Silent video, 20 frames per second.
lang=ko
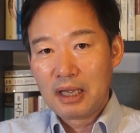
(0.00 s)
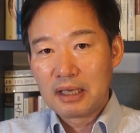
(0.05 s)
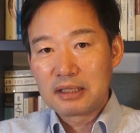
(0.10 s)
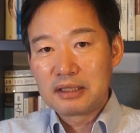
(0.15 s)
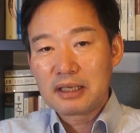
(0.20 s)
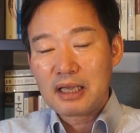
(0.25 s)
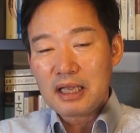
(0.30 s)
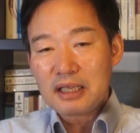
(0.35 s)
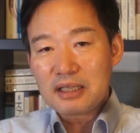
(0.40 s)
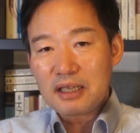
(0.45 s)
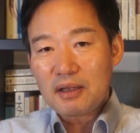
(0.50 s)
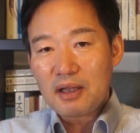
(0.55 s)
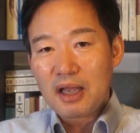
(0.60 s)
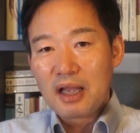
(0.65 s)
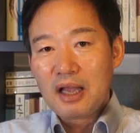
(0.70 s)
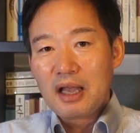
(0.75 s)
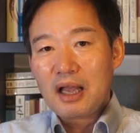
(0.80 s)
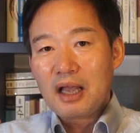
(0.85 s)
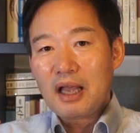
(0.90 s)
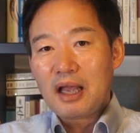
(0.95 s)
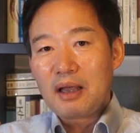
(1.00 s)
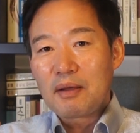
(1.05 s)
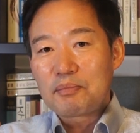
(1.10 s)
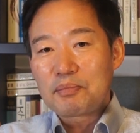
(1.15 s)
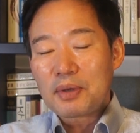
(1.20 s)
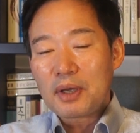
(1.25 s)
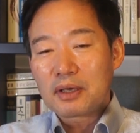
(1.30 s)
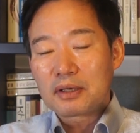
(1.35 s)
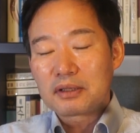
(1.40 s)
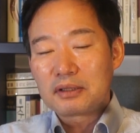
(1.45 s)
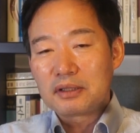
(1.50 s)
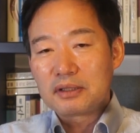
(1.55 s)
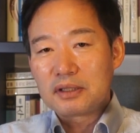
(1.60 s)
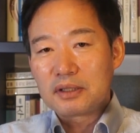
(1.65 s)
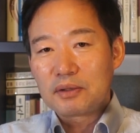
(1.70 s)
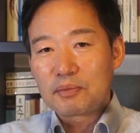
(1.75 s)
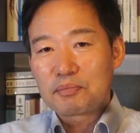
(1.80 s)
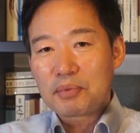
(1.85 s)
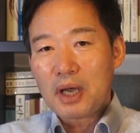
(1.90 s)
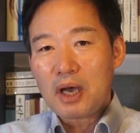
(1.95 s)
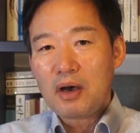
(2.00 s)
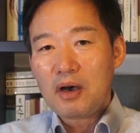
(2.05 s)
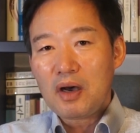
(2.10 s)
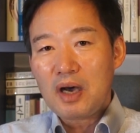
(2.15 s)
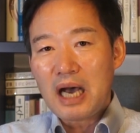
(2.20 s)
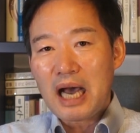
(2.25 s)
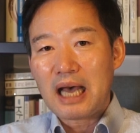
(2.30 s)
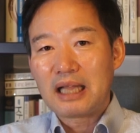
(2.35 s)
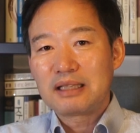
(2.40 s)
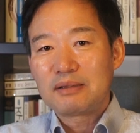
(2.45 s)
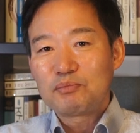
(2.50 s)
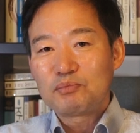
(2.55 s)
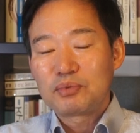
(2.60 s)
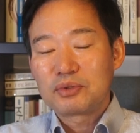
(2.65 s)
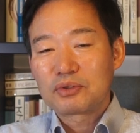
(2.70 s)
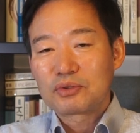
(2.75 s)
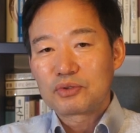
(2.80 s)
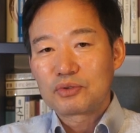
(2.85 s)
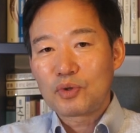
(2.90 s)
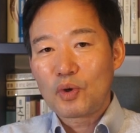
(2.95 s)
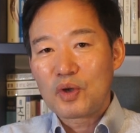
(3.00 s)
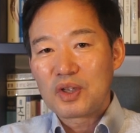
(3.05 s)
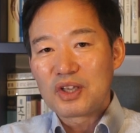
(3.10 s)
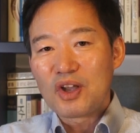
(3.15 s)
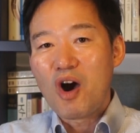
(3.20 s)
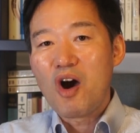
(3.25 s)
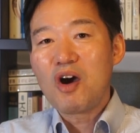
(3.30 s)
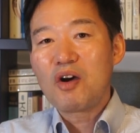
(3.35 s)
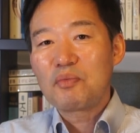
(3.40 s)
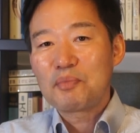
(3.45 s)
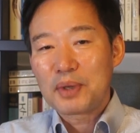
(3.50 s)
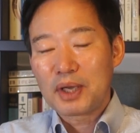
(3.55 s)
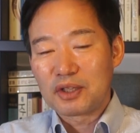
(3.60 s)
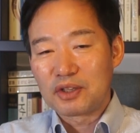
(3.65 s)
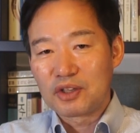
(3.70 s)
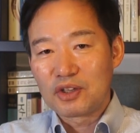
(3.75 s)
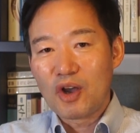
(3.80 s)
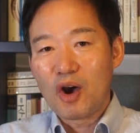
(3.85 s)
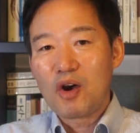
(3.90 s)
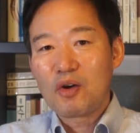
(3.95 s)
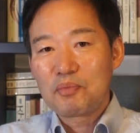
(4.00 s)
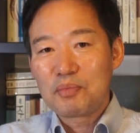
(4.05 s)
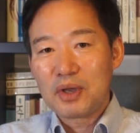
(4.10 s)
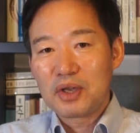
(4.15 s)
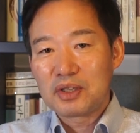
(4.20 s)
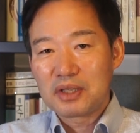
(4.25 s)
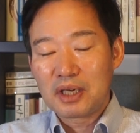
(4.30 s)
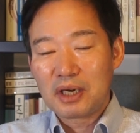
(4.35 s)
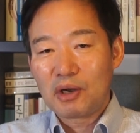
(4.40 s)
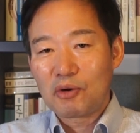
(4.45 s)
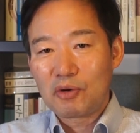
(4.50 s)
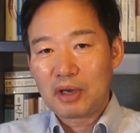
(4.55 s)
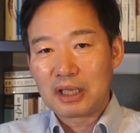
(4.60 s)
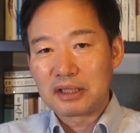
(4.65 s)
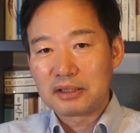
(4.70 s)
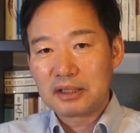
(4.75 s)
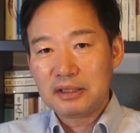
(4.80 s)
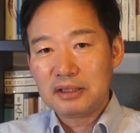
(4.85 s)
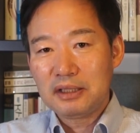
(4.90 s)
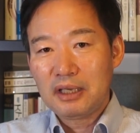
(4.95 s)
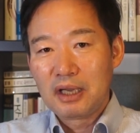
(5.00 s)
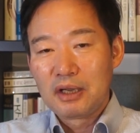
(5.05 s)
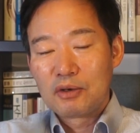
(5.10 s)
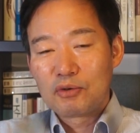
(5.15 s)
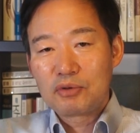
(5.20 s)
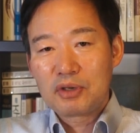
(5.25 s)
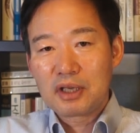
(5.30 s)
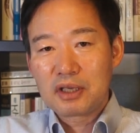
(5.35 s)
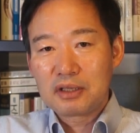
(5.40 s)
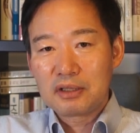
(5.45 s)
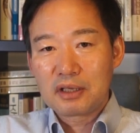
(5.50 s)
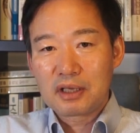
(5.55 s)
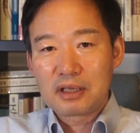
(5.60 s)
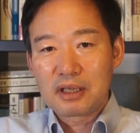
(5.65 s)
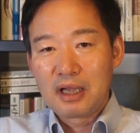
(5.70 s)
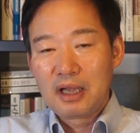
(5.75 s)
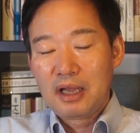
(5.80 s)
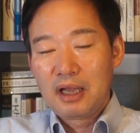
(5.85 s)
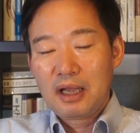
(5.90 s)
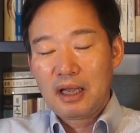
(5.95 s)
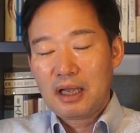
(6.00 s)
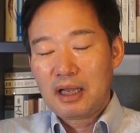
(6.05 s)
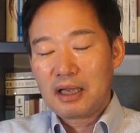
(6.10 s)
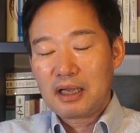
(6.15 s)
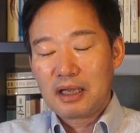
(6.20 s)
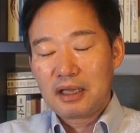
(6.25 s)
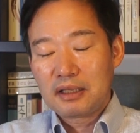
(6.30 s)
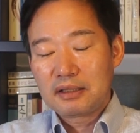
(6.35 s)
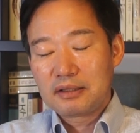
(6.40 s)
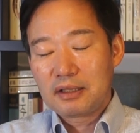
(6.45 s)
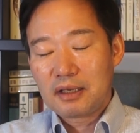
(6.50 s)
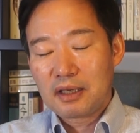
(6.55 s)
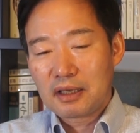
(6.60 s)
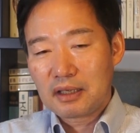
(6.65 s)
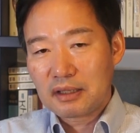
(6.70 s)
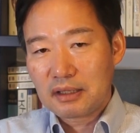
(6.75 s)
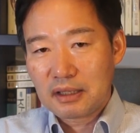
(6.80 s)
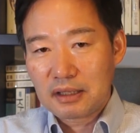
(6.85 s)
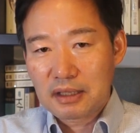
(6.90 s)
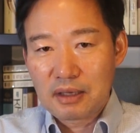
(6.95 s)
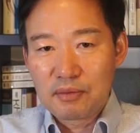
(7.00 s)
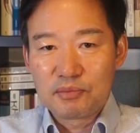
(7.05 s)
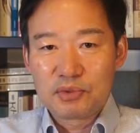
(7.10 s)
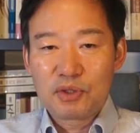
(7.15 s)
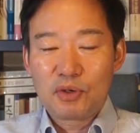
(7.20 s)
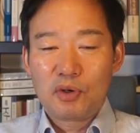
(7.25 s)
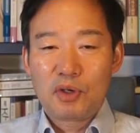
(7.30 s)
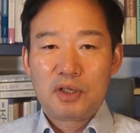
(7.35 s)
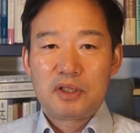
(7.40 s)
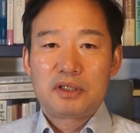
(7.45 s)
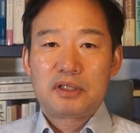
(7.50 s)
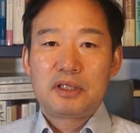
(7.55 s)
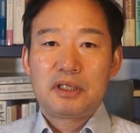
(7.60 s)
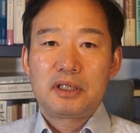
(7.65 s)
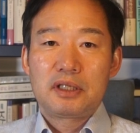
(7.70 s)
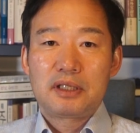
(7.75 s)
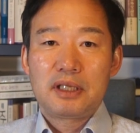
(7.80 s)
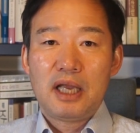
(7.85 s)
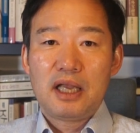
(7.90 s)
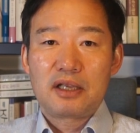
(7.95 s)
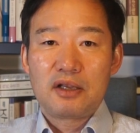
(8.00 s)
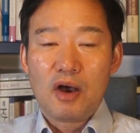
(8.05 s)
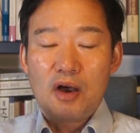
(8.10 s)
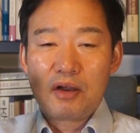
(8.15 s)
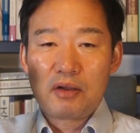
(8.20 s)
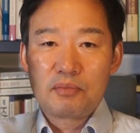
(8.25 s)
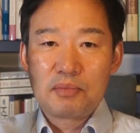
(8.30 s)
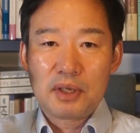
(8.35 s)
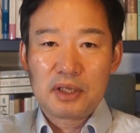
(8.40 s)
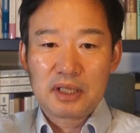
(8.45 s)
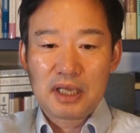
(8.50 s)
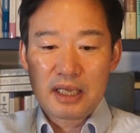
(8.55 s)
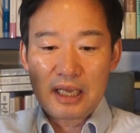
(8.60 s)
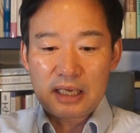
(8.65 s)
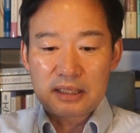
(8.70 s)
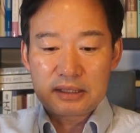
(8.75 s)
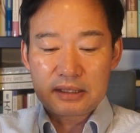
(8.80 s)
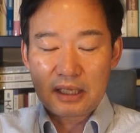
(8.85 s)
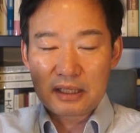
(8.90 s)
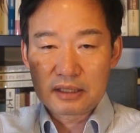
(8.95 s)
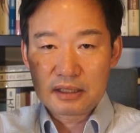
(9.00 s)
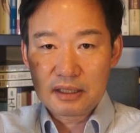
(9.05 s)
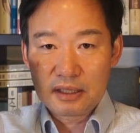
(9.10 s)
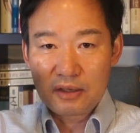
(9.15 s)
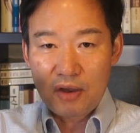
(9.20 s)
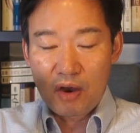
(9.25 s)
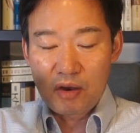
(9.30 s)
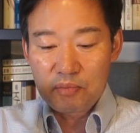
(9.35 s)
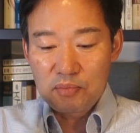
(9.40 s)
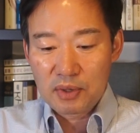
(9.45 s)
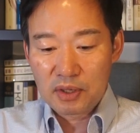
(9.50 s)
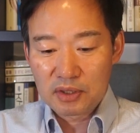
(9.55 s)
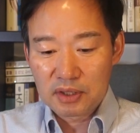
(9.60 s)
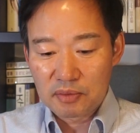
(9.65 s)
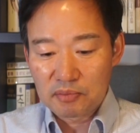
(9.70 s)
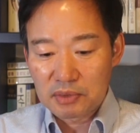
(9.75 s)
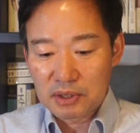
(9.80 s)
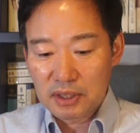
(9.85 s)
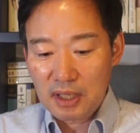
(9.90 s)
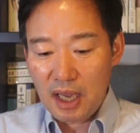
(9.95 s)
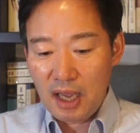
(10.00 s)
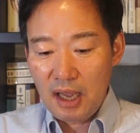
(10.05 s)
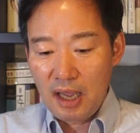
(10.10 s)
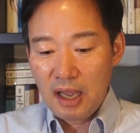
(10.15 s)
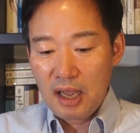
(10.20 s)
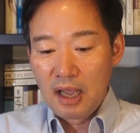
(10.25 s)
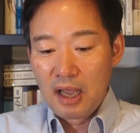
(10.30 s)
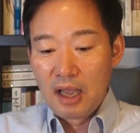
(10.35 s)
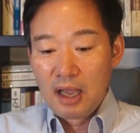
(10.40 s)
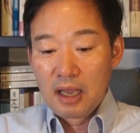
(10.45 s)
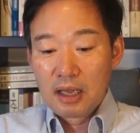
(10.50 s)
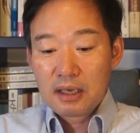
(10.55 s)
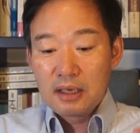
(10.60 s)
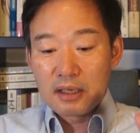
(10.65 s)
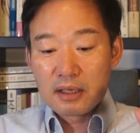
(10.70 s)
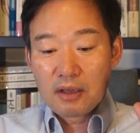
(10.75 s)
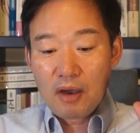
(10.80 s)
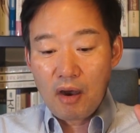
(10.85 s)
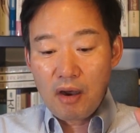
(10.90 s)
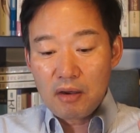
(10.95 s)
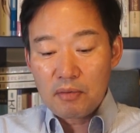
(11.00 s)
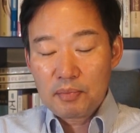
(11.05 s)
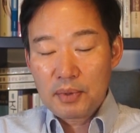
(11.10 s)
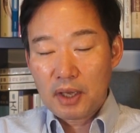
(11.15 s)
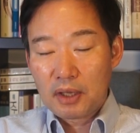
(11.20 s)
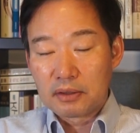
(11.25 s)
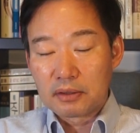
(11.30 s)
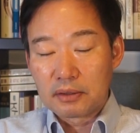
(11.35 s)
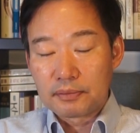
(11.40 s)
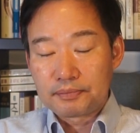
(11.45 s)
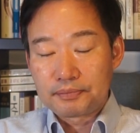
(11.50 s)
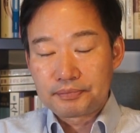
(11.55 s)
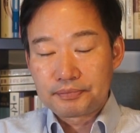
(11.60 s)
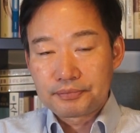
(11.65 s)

그게 이제 에, 평, 그 평안북도 영변, 영변이라고 하는 우리 그 에, 이제 김소월 시인의 영변의 약산 그 영변입니다. 그 영변,